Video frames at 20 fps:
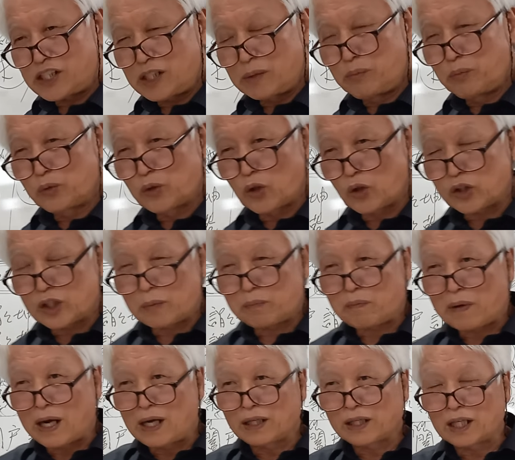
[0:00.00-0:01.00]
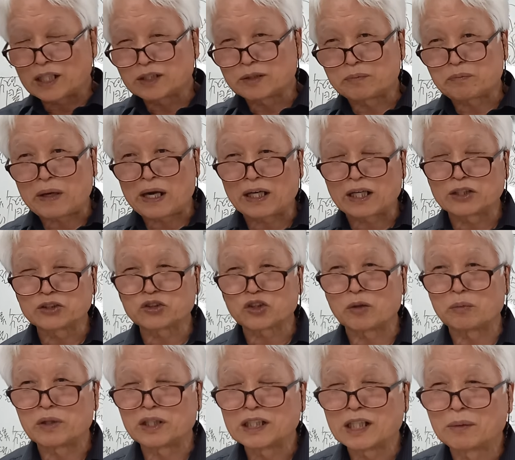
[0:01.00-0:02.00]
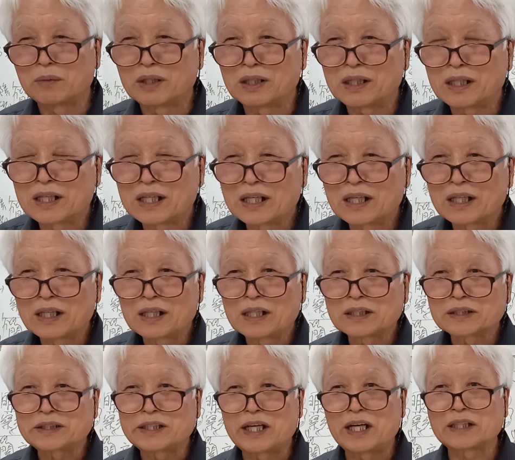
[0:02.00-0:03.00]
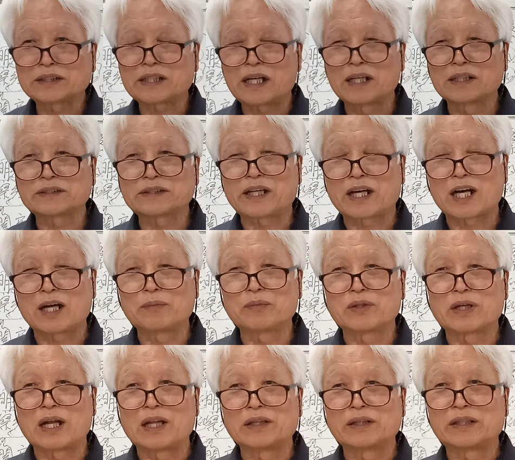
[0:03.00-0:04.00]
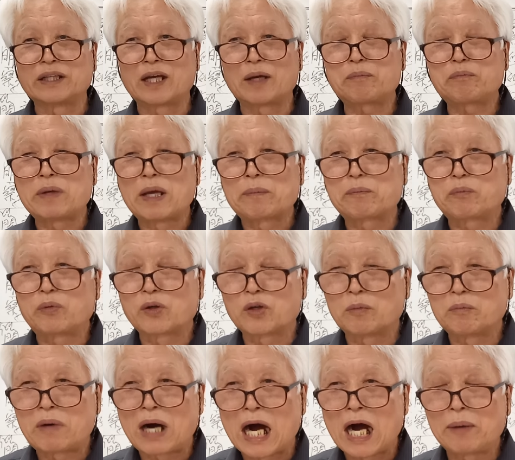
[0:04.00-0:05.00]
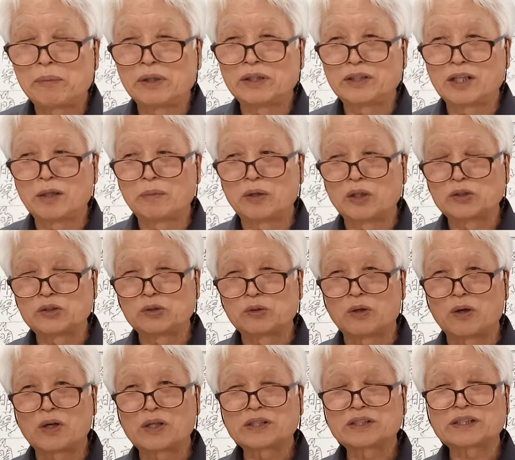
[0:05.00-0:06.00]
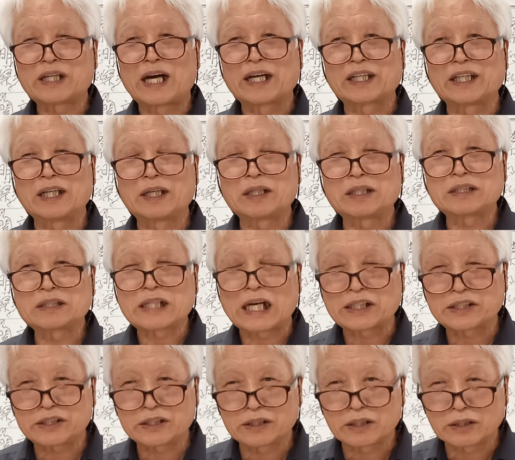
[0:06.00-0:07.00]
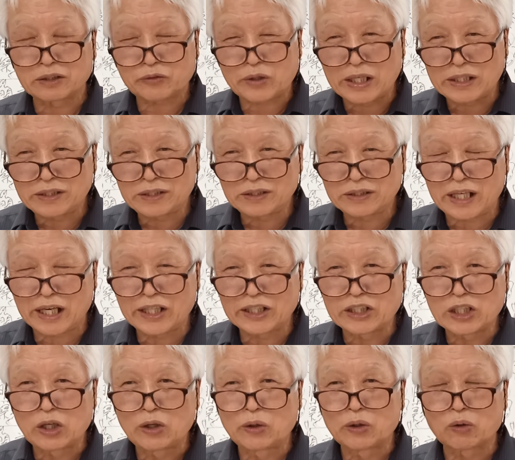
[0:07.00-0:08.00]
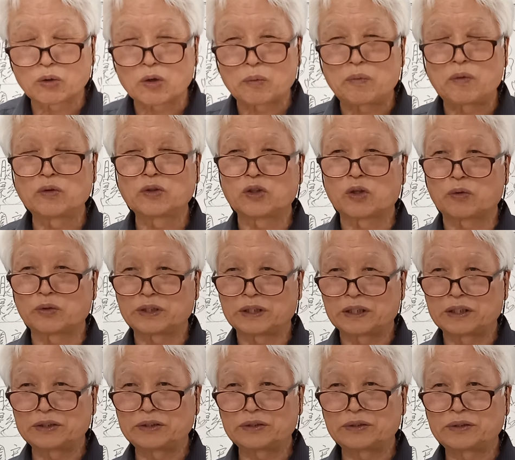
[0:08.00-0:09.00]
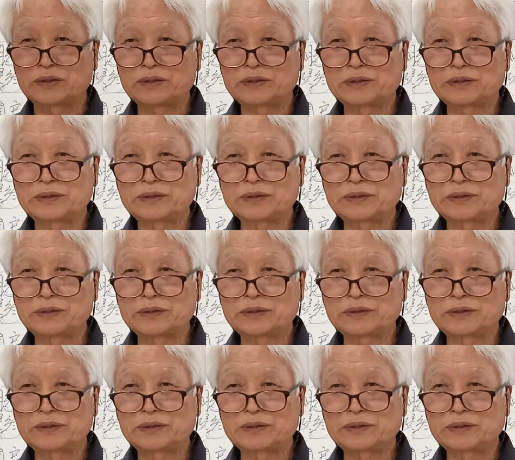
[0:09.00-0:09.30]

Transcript: 신비롭게 밝아질수록 뭐냐면 세상 사람들한테 베푸는 마음이 넓어지고 자기 자신은 굉장히 여유롭고 풍요로워지는 거죠.